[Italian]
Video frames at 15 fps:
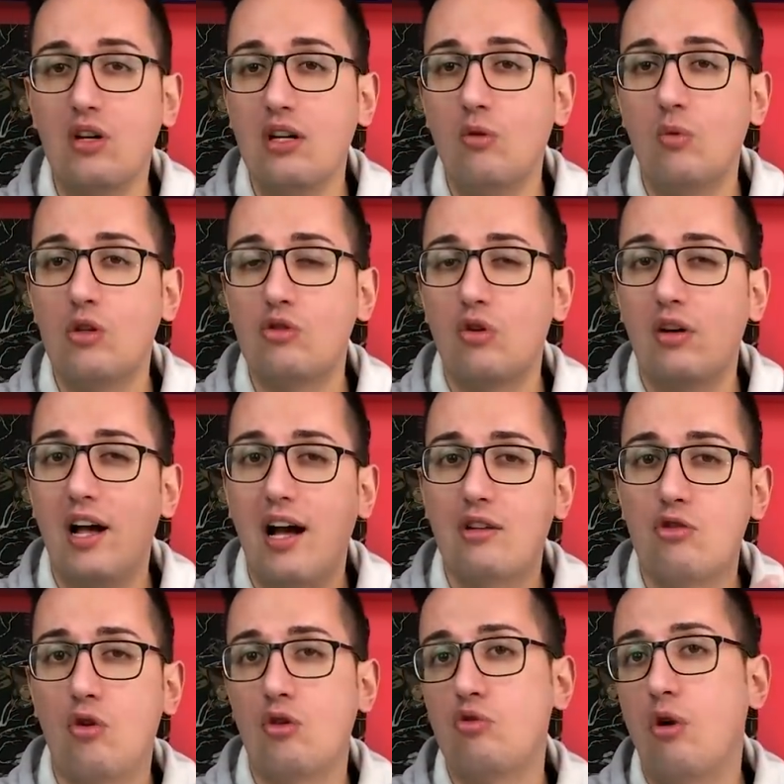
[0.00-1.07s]
In questo
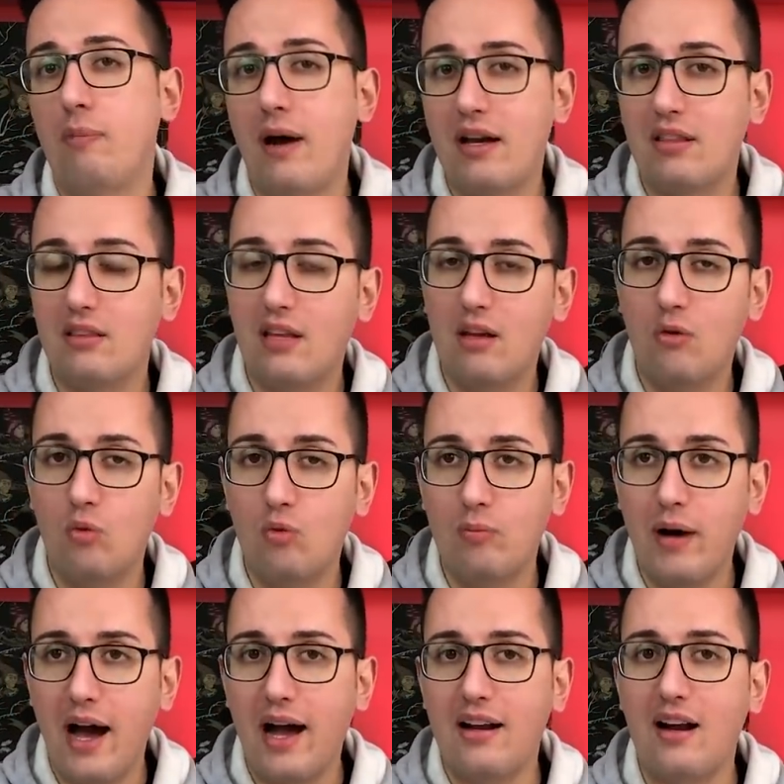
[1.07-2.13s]
caso la sua parte
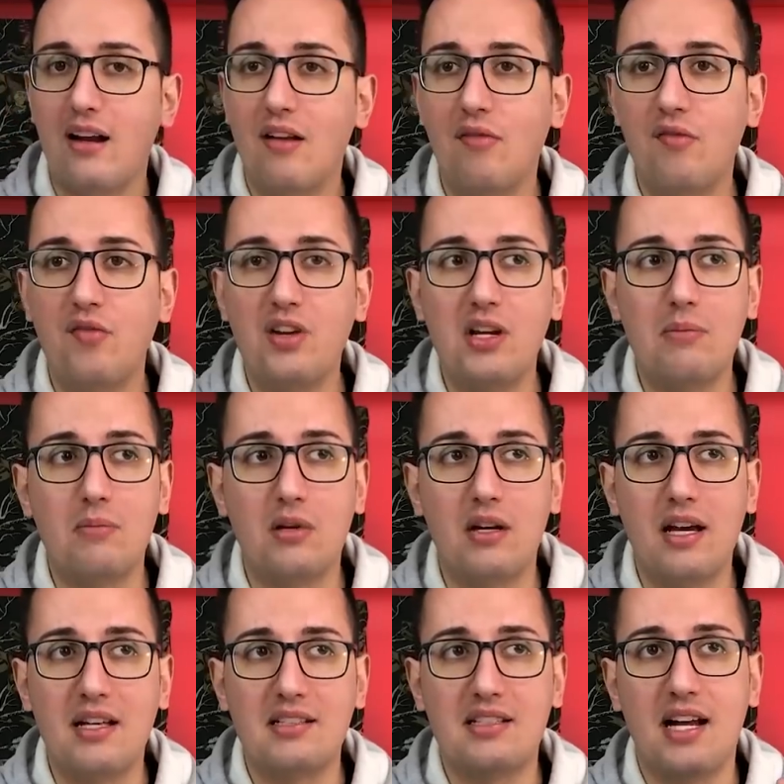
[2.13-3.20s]
umana nel film
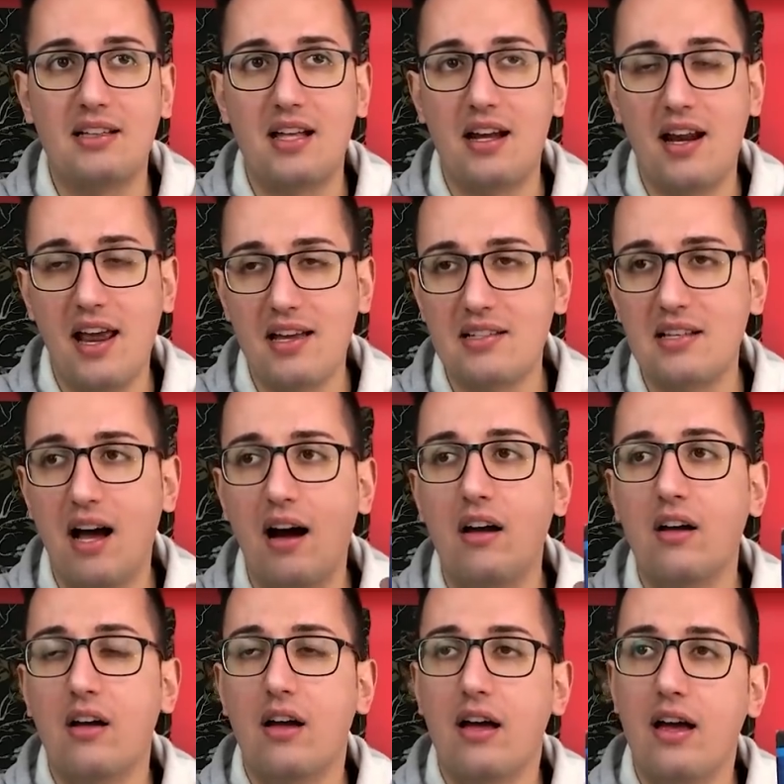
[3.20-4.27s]
è stata resa,
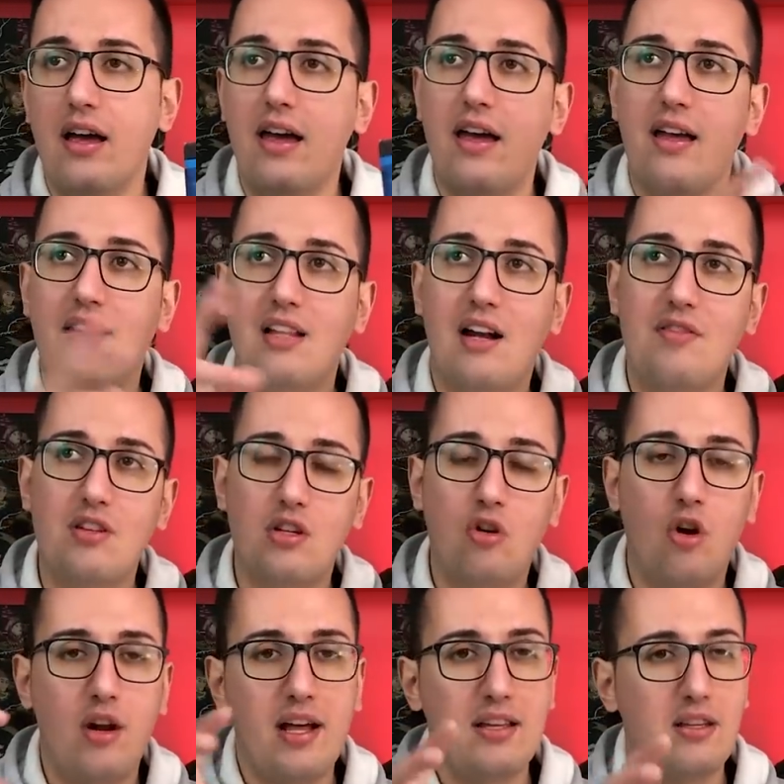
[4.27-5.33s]
eh, tra
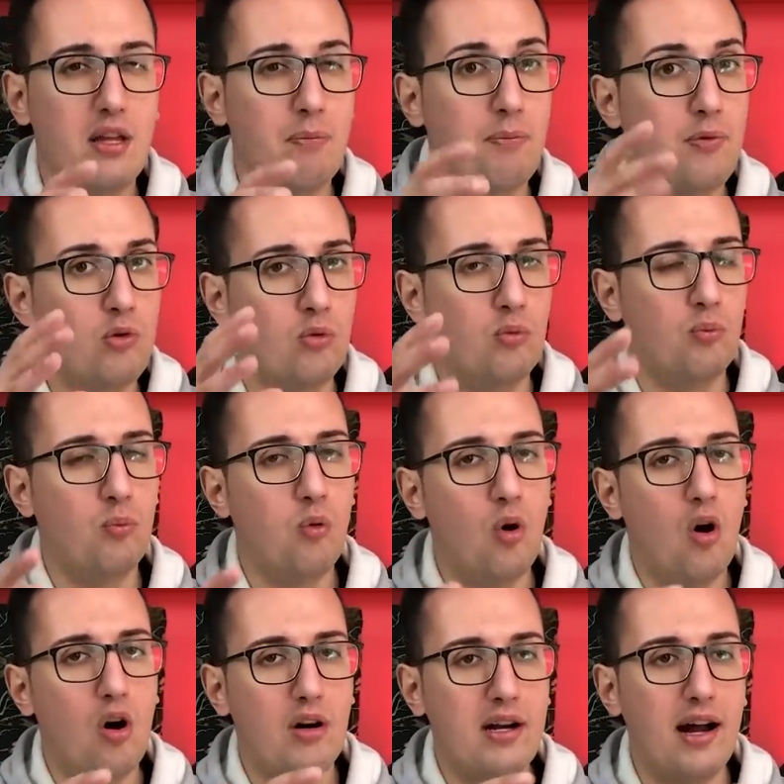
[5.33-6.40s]
virgolette, più
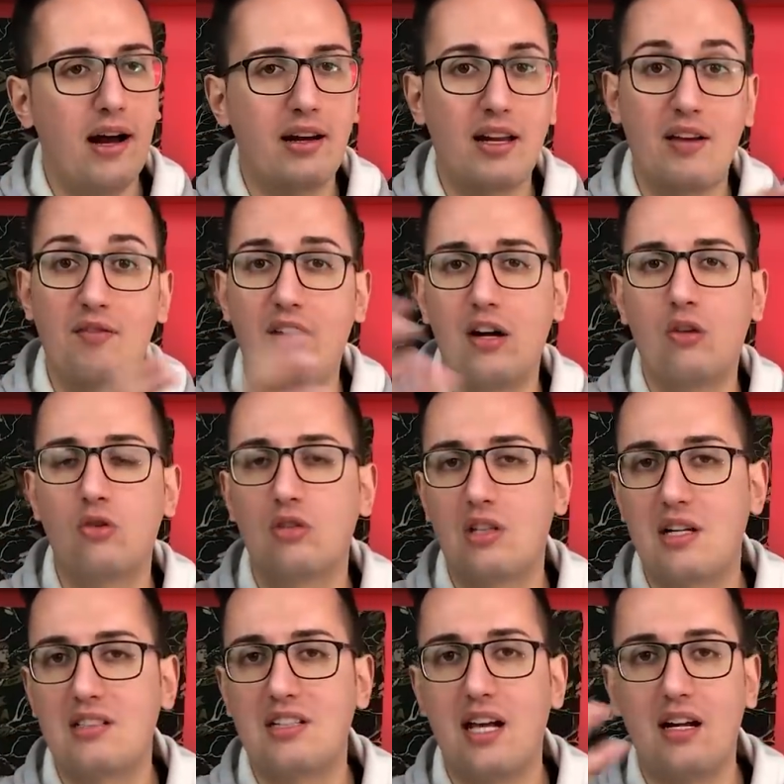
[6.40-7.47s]
buona, che va a
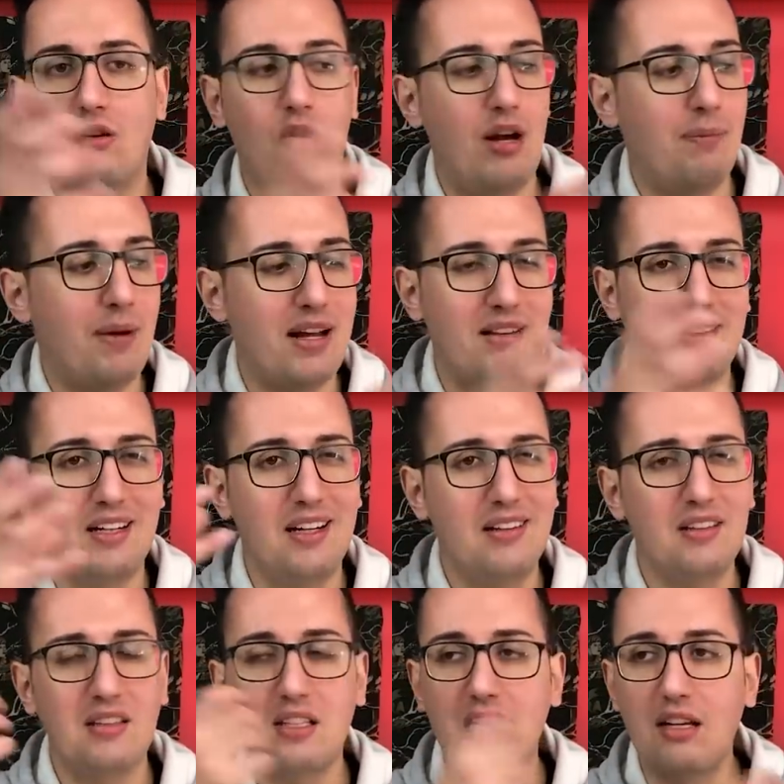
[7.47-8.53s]
contrastare con la parte
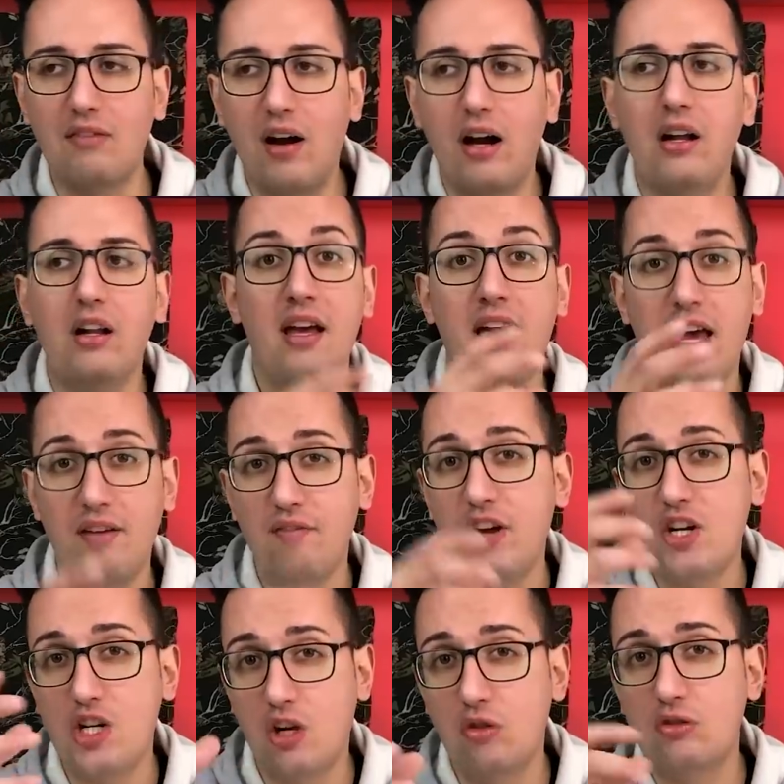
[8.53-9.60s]
cattiva, e
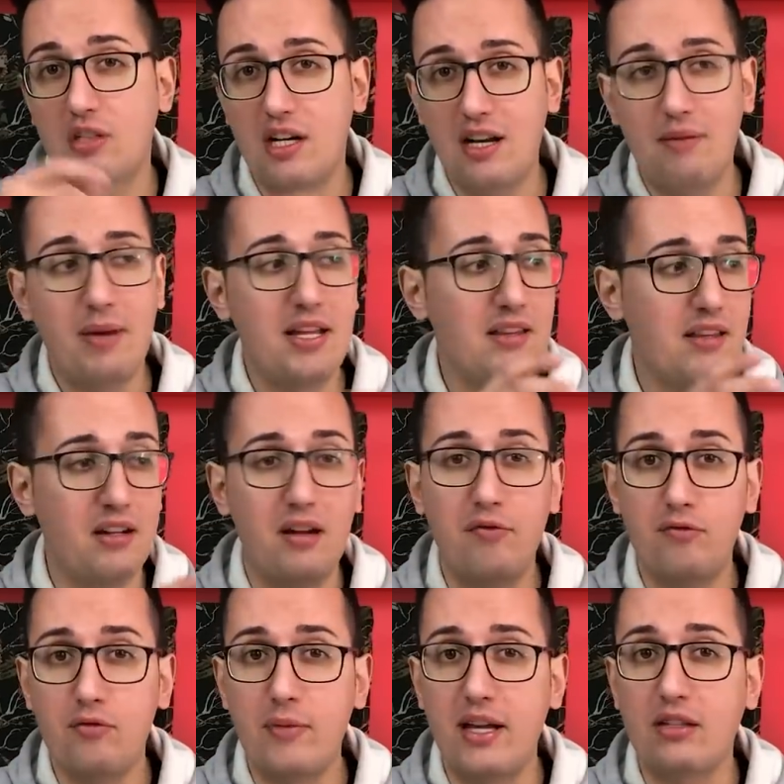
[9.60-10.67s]
invece contrariamente nel
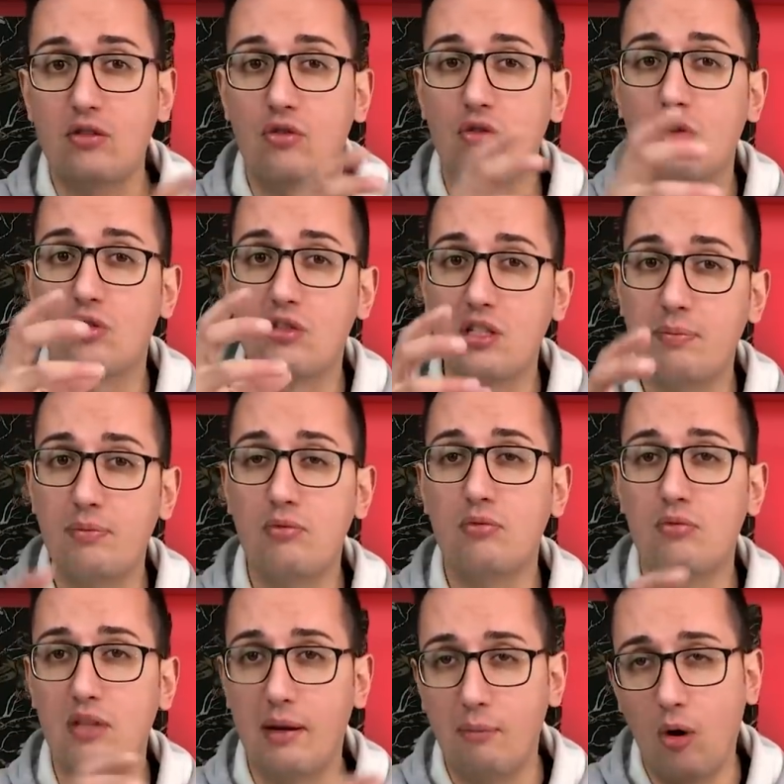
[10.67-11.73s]
fumetto si
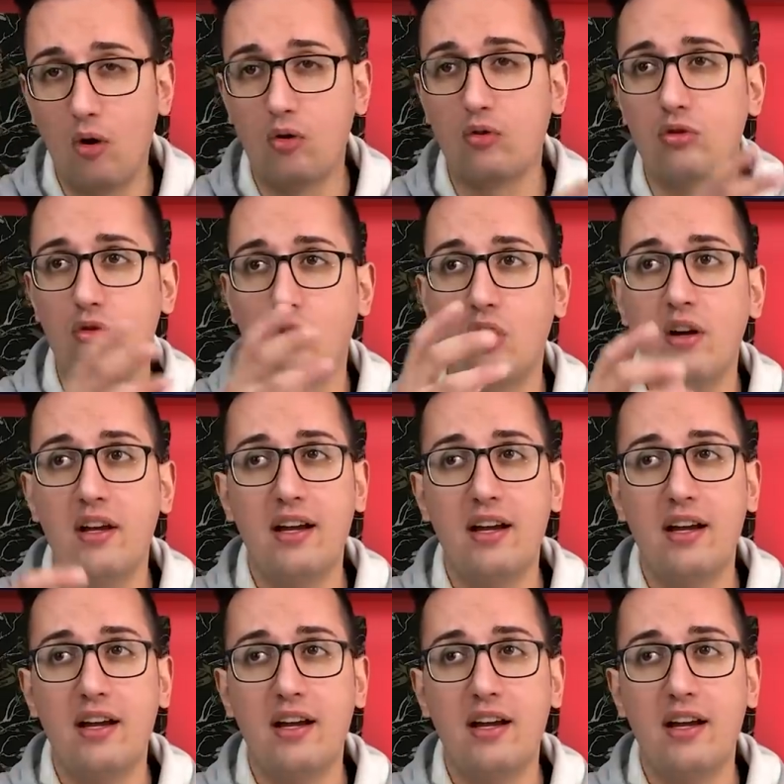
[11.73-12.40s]
punta molto